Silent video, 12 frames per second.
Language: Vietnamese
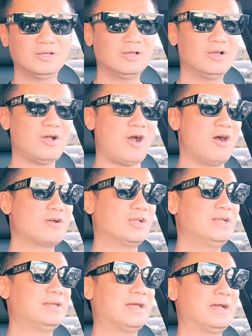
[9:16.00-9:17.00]
họ
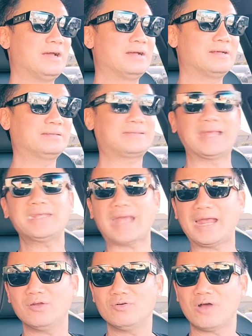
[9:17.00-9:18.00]
kêu là tẩy
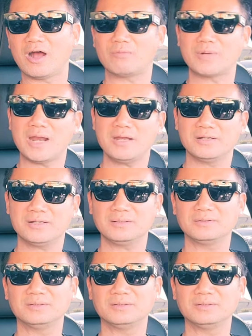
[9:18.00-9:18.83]
chay luôn họ không đến nữa